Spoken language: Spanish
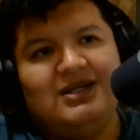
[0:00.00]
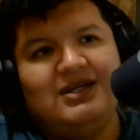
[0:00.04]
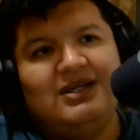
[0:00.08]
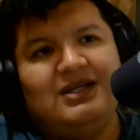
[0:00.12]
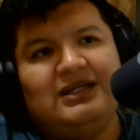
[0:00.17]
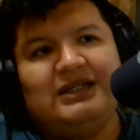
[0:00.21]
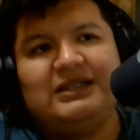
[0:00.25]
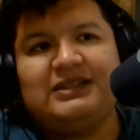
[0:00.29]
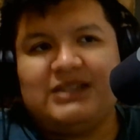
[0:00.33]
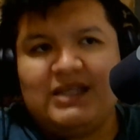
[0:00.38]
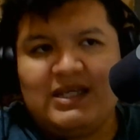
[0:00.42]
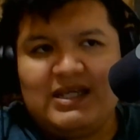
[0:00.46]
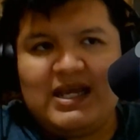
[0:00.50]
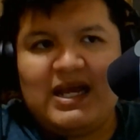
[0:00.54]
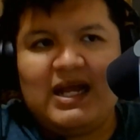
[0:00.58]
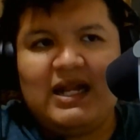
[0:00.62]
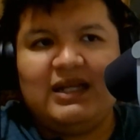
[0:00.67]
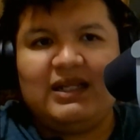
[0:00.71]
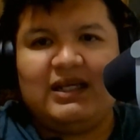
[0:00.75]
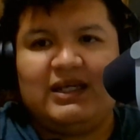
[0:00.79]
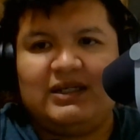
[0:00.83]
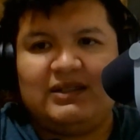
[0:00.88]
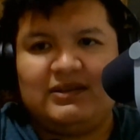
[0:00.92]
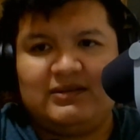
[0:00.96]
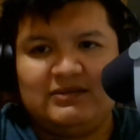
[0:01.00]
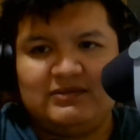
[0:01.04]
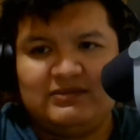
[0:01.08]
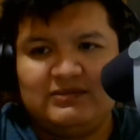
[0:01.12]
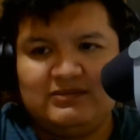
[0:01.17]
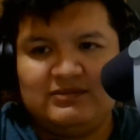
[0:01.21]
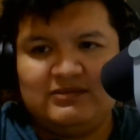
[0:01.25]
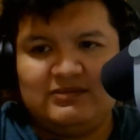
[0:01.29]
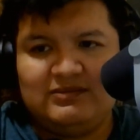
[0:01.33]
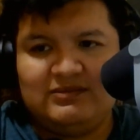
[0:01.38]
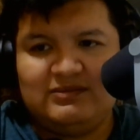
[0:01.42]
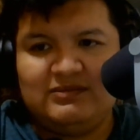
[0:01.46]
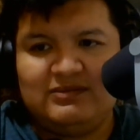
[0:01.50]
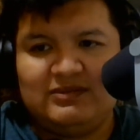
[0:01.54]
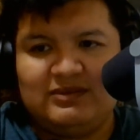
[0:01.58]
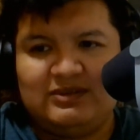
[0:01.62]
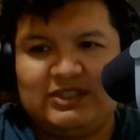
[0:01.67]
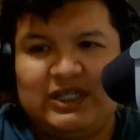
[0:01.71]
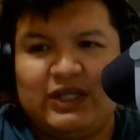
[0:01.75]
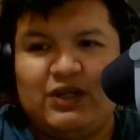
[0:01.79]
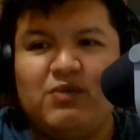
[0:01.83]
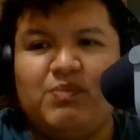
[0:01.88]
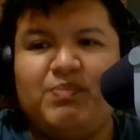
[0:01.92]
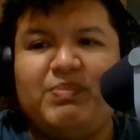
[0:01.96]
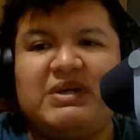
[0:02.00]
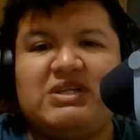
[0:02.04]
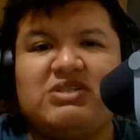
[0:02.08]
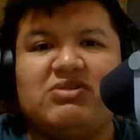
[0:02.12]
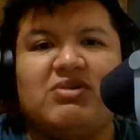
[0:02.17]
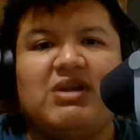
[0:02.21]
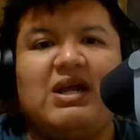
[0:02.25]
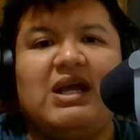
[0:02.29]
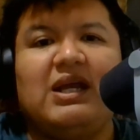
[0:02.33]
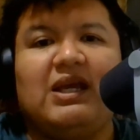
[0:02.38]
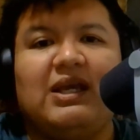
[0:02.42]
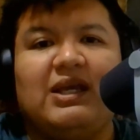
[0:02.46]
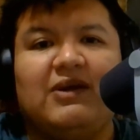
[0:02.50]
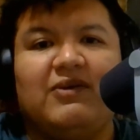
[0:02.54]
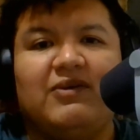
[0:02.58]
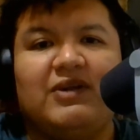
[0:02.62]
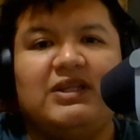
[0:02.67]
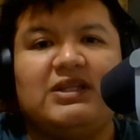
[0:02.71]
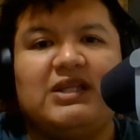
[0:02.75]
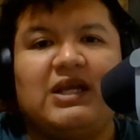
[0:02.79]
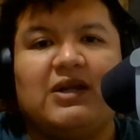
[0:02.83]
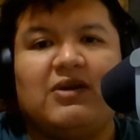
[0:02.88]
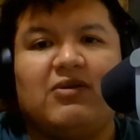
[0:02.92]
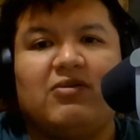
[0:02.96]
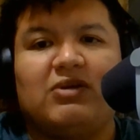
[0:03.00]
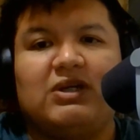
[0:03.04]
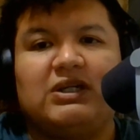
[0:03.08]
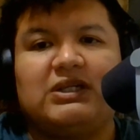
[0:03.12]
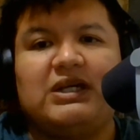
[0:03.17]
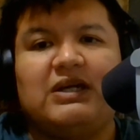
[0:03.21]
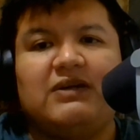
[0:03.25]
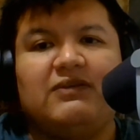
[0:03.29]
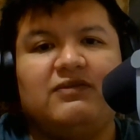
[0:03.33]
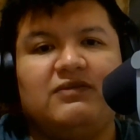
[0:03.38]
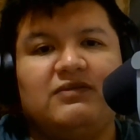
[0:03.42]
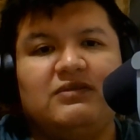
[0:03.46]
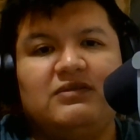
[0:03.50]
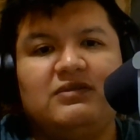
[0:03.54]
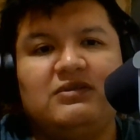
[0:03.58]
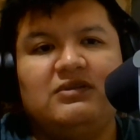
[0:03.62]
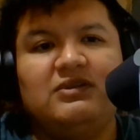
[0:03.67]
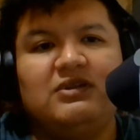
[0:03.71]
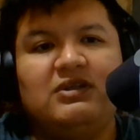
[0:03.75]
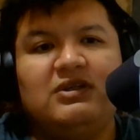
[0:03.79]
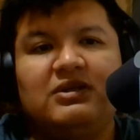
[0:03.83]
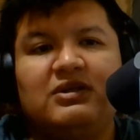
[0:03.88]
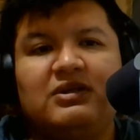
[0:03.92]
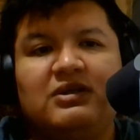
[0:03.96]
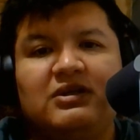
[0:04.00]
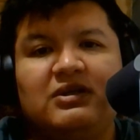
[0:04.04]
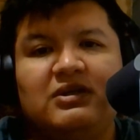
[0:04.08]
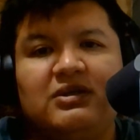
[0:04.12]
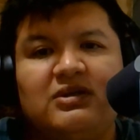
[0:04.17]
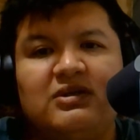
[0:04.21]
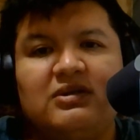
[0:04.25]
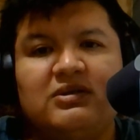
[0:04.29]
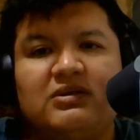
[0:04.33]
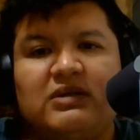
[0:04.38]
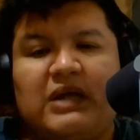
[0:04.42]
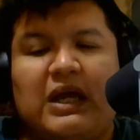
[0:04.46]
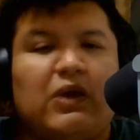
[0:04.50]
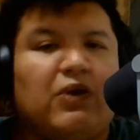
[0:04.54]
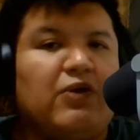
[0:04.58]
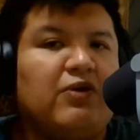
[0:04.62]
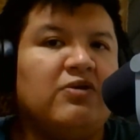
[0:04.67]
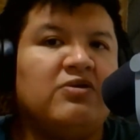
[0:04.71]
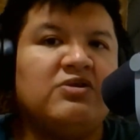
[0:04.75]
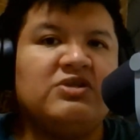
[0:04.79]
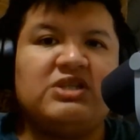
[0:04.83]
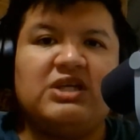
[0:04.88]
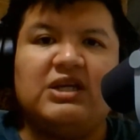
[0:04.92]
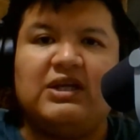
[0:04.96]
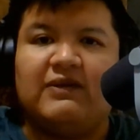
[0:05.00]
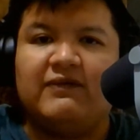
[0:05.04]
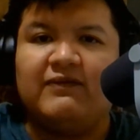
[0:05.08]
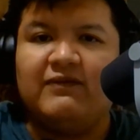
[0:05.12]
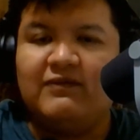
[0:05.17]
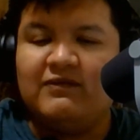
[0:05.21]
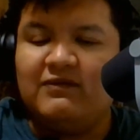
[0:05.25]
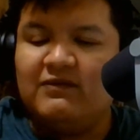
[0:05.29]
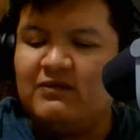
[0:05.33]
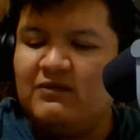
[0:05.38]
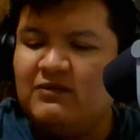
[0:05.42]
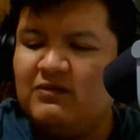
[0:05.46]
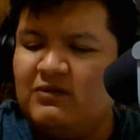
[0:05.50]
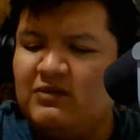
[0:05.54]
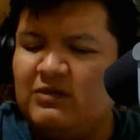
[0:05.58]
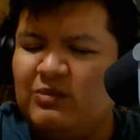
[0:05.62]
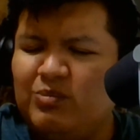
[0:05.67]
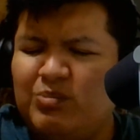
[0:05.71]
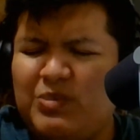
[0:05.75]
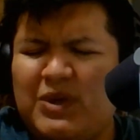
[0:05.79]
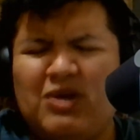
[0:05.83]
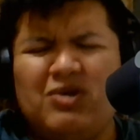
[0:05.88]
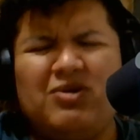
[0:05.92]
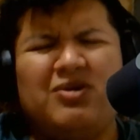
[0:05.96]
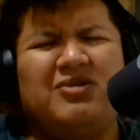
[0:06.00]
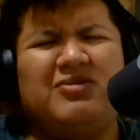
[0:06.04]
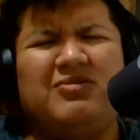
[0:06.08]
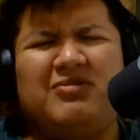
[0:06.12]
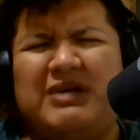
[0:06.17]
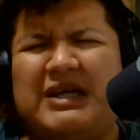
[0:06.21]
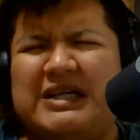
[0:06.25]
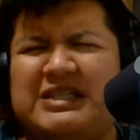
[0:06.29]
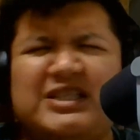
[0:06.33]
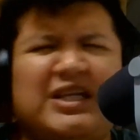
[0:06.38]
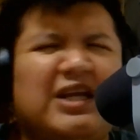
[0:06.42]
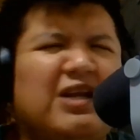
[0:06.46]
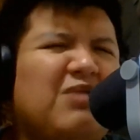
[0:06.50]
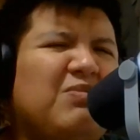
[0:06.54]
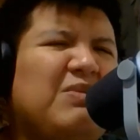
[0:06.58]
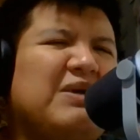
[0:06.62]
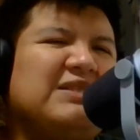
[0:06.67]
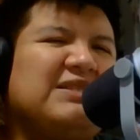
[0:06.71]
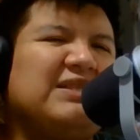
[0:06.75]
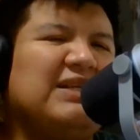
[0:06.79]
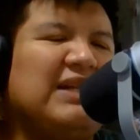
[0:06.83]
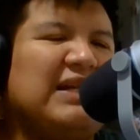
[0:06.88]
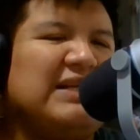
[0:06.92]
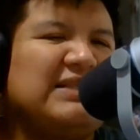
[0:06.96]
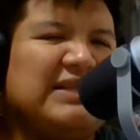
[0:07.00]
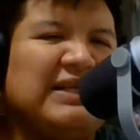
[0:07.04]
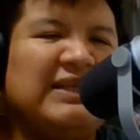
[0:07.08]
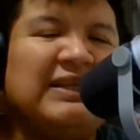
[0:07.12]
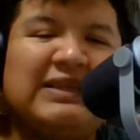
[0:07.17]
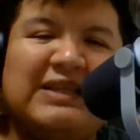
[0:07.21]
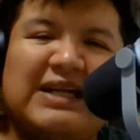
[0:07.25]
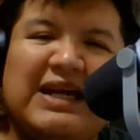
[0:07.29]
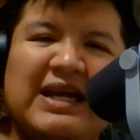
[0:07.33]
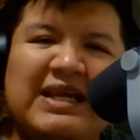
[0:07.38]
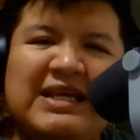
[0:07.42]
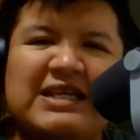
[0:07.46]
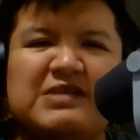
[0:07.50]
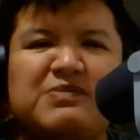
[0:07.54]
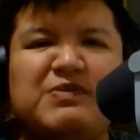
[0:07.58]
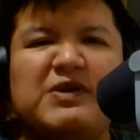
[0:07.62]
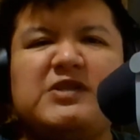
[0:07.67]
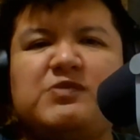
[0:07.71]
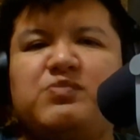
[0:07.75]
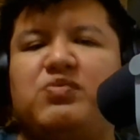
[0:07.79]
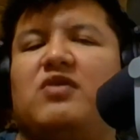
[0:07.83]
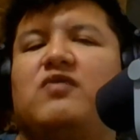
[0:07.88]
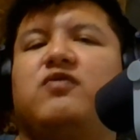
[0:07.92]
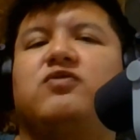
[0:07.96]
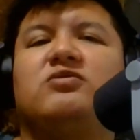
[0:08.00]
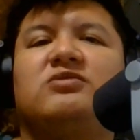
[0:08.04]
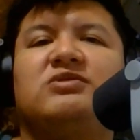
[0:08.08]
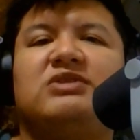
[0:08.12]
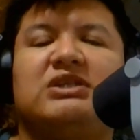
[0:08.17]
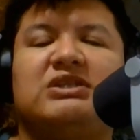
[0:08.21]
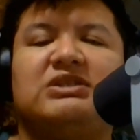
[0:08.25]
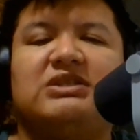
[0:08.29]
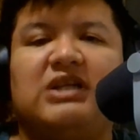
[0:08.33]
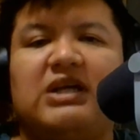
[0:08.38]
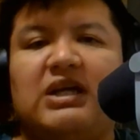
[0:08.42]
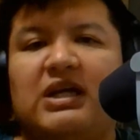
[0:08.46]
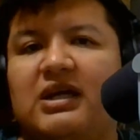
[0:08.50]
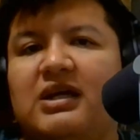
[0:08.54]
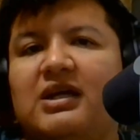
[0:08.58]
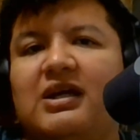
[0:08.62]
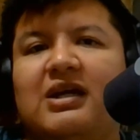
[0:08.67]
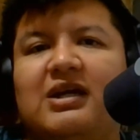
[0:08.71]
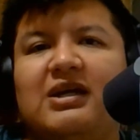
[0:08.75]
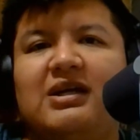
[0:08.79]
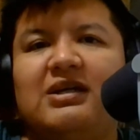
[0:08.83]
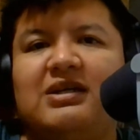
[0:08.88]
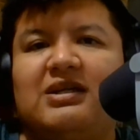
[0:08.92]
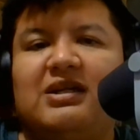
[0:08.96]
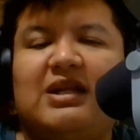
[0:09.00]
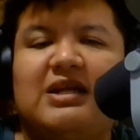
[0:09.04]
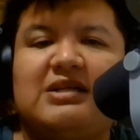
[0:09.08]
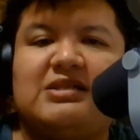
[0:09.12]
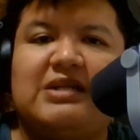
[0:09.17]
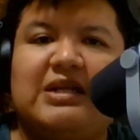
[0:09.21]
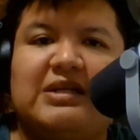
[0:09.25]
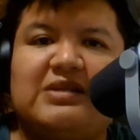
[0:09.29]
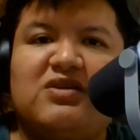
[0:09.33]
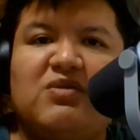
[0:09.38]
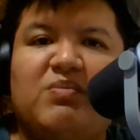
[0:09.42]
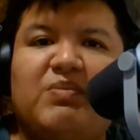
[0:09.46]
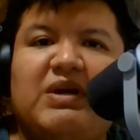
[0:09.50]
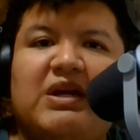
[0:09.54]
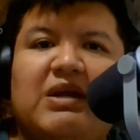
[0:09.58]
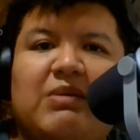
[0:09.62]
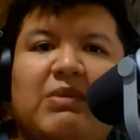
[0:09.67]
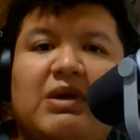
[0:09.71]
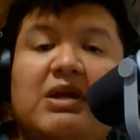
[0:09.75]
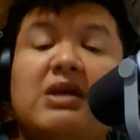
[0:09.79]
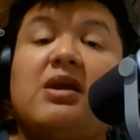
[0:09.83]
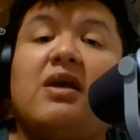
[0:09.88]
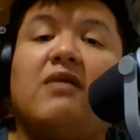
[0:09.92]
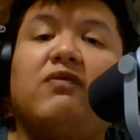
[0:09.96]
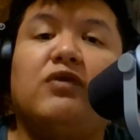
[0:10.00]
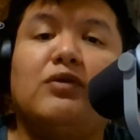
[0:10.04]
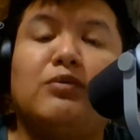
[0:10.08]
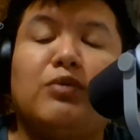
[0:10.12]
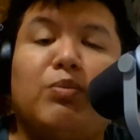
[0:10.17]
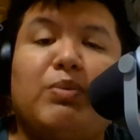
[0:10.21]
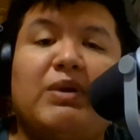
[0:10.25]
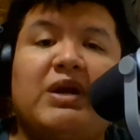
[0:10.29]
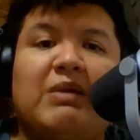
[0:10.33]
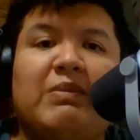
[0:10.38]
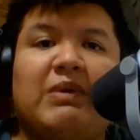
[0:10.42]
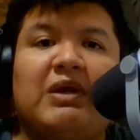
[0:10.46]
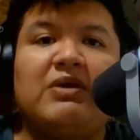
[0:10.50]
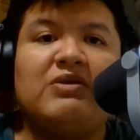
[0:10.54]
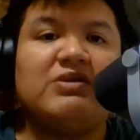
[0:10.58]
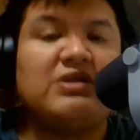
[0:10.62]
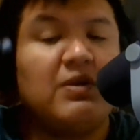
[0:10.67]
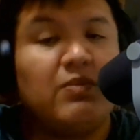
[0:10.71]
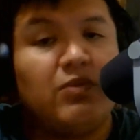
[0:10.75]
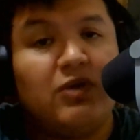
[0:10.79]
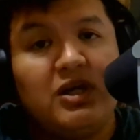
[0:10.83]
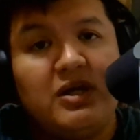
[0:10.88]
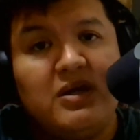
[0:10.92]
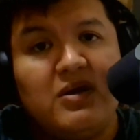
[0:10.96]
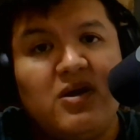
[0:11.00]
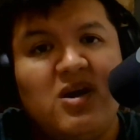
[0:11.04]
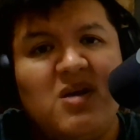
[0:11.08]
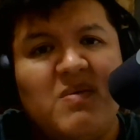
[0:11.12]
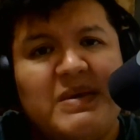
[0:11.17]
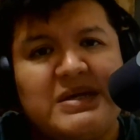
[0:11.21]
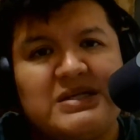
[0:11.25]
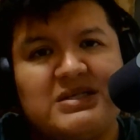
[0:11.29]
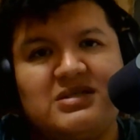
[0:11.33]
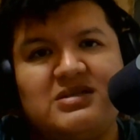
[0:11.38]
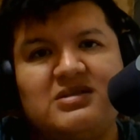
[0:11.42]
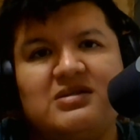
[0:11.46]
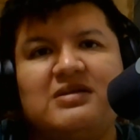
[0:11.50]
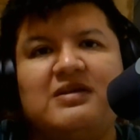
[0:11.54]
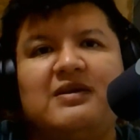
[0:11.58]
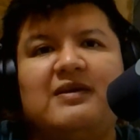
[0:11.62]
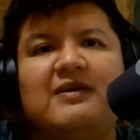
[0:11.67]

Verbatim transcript: y si hay alguien, si hay un personaje ahorita en CONCACAF que conoce, pero hasta lo más, en las entrañas más profundas de, la selección panameña y el fútbol panameño es el Bolillo Gómez.